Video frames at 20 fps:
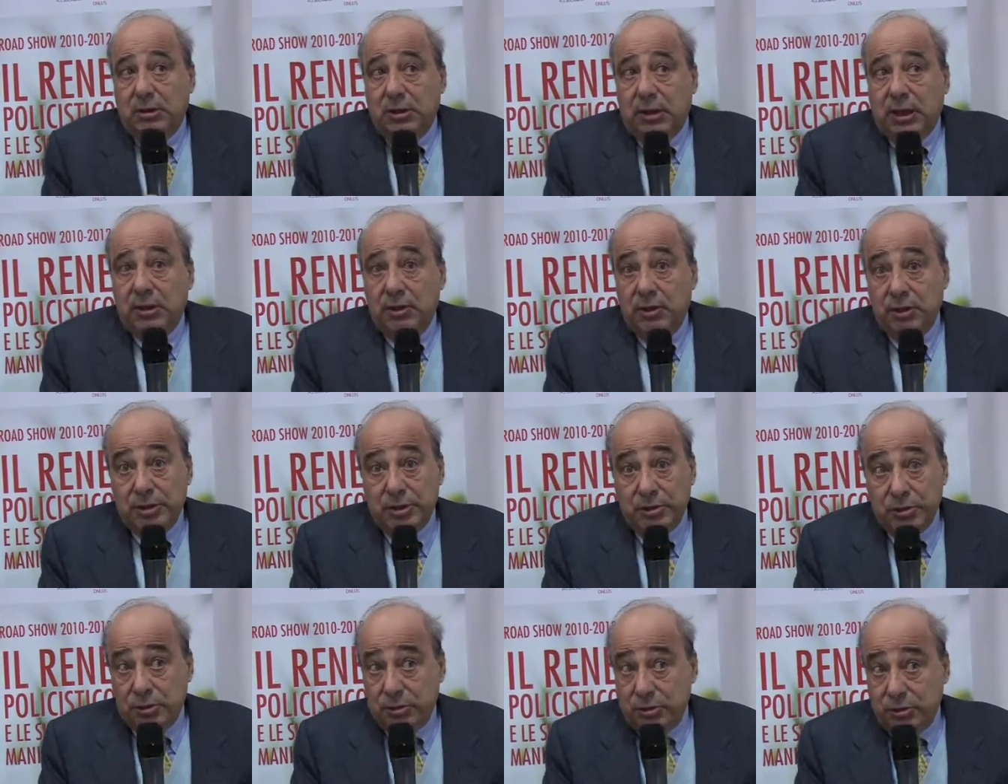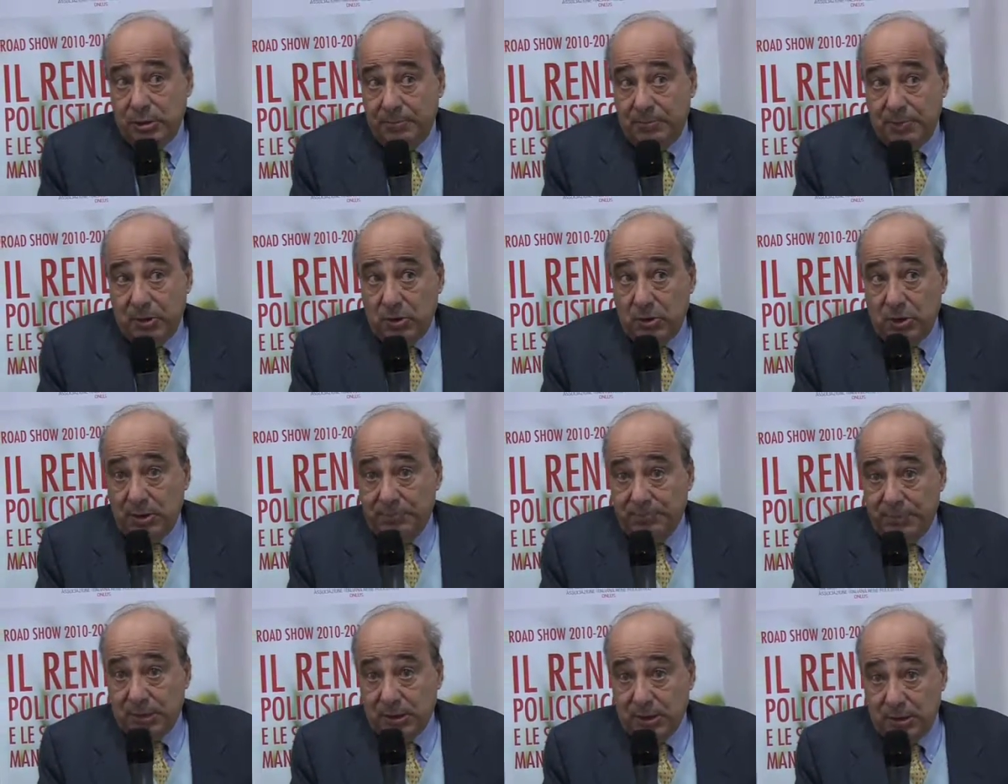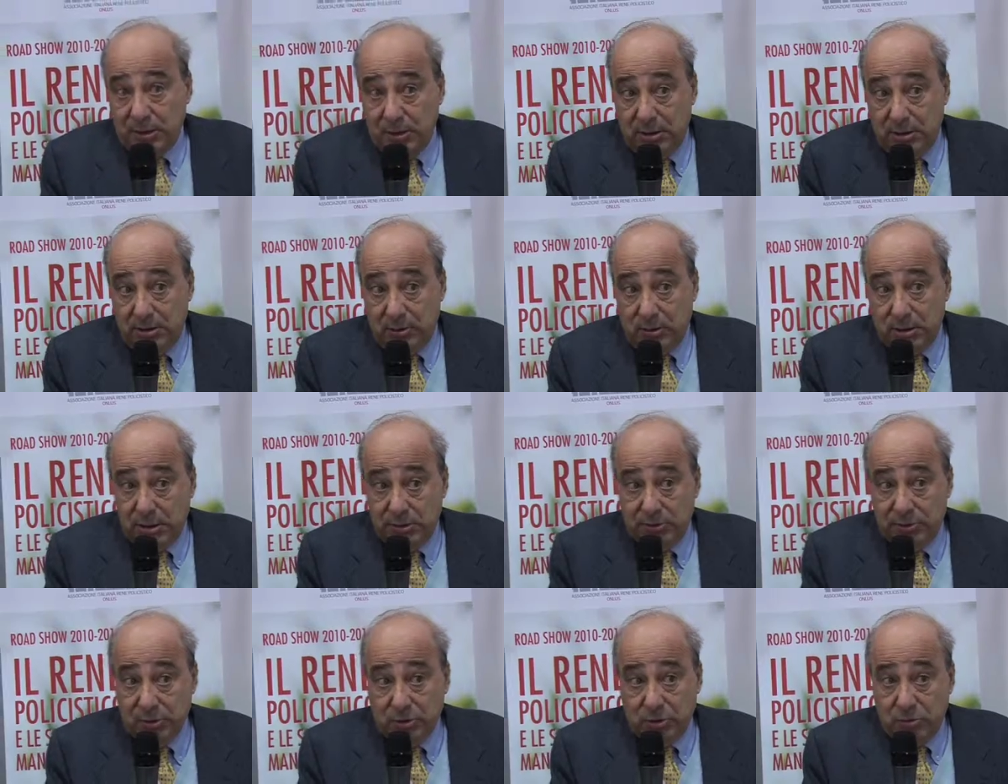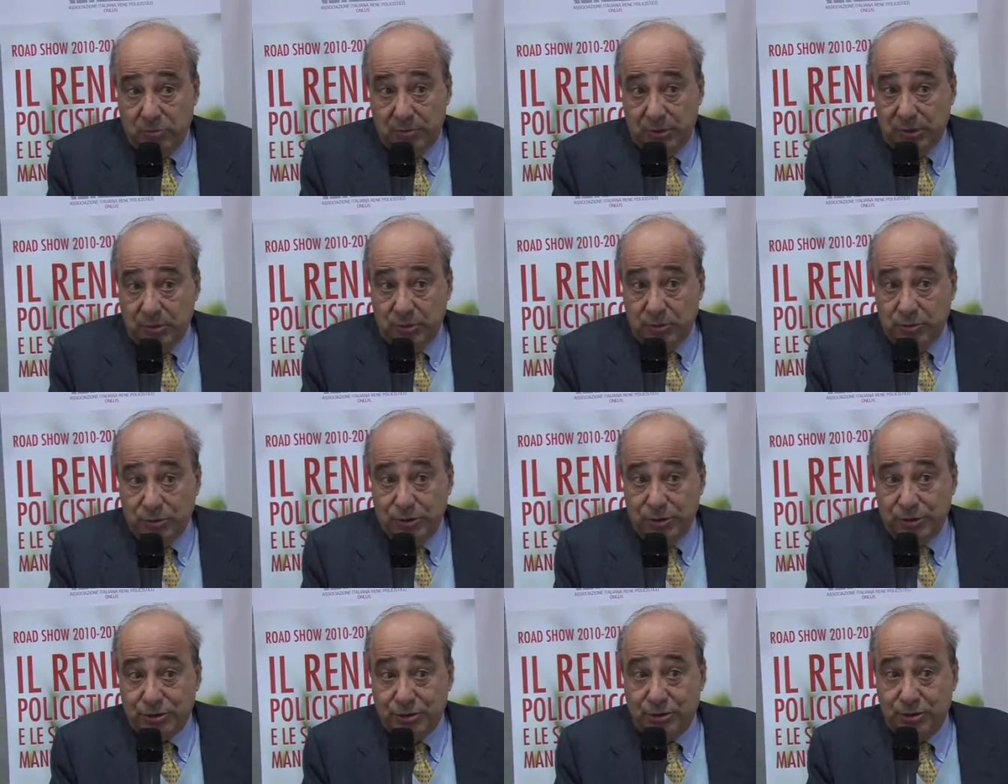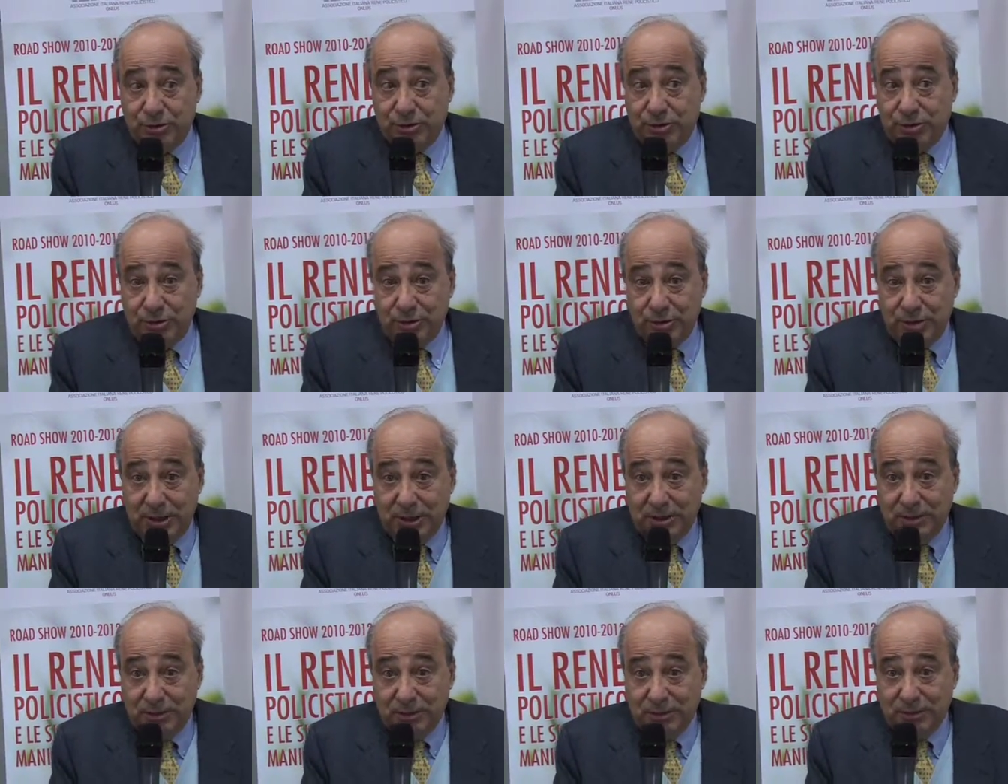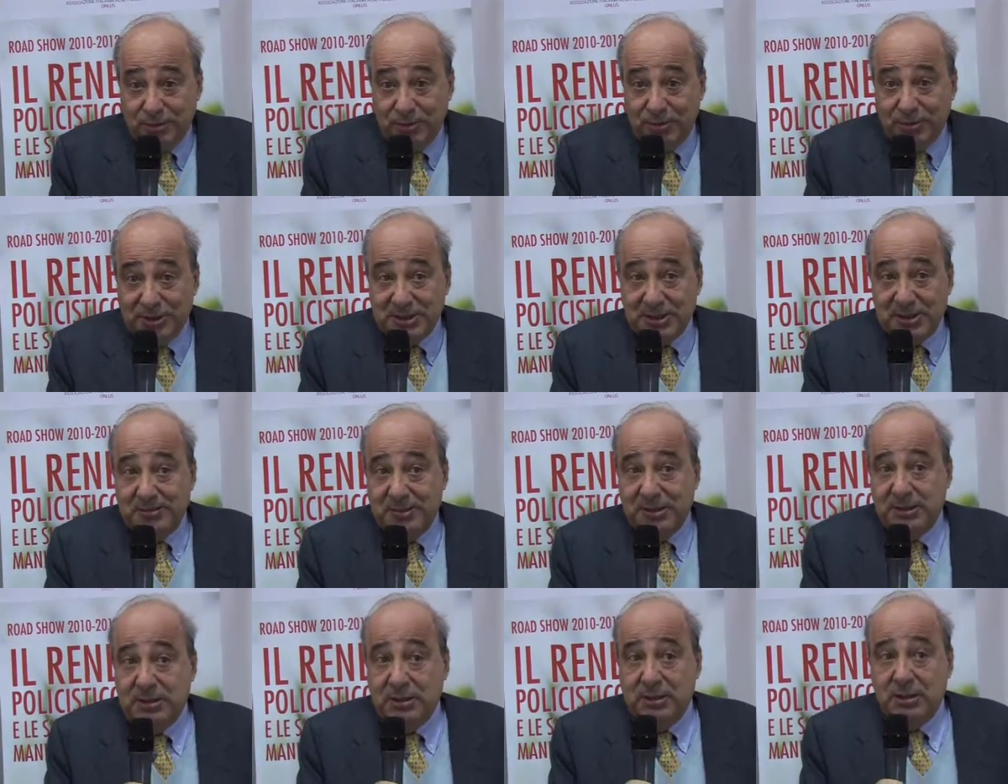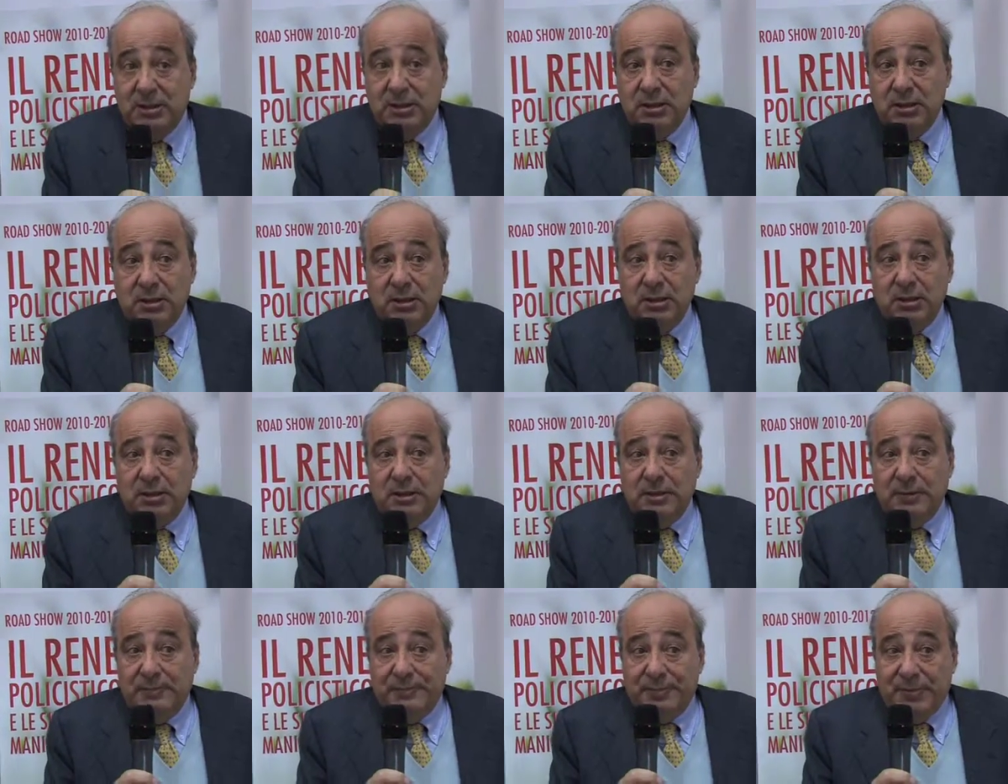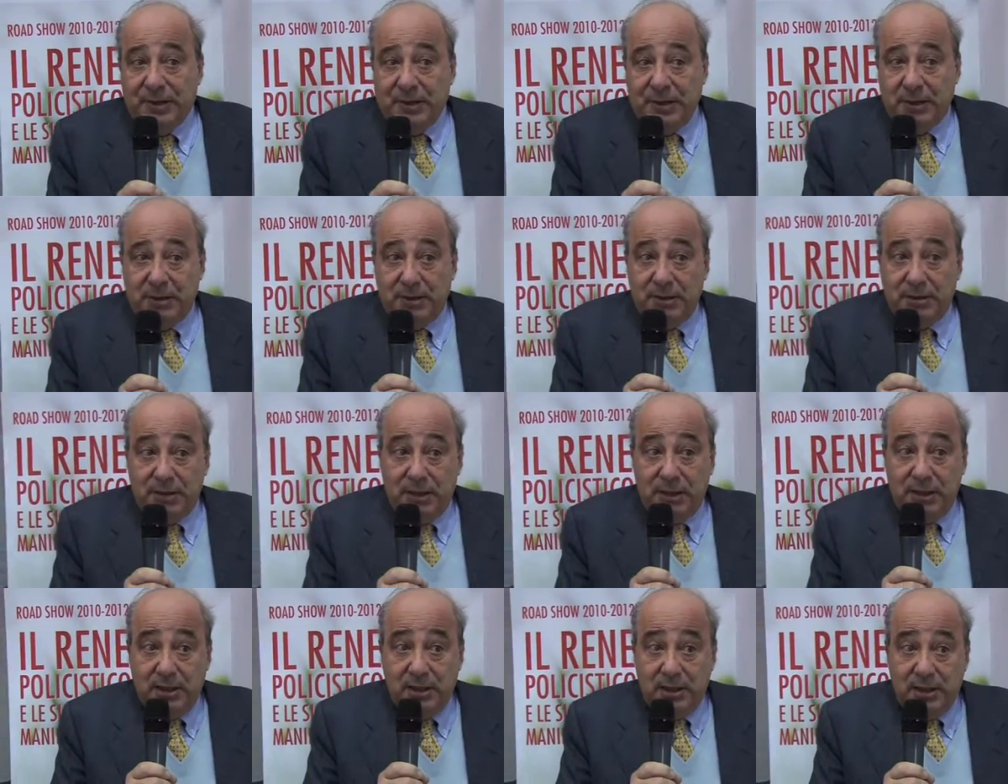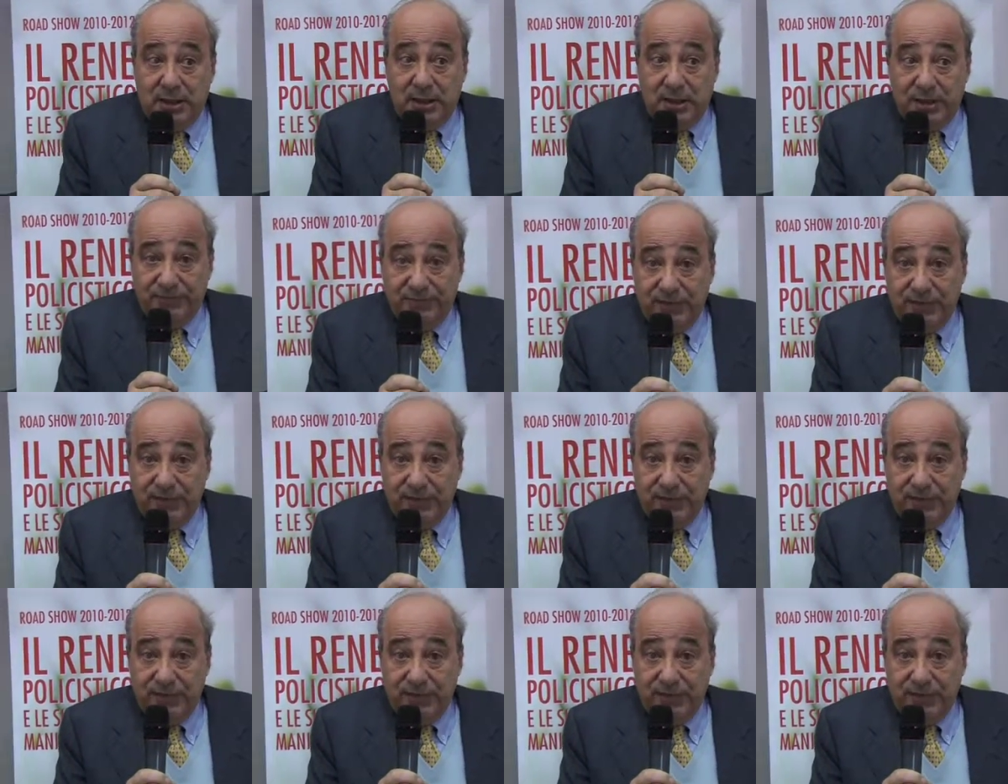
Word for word: all'orizzonte però, eh, perché ora in questo momento non ci sono, l'ho detto questa mattina, delle, dei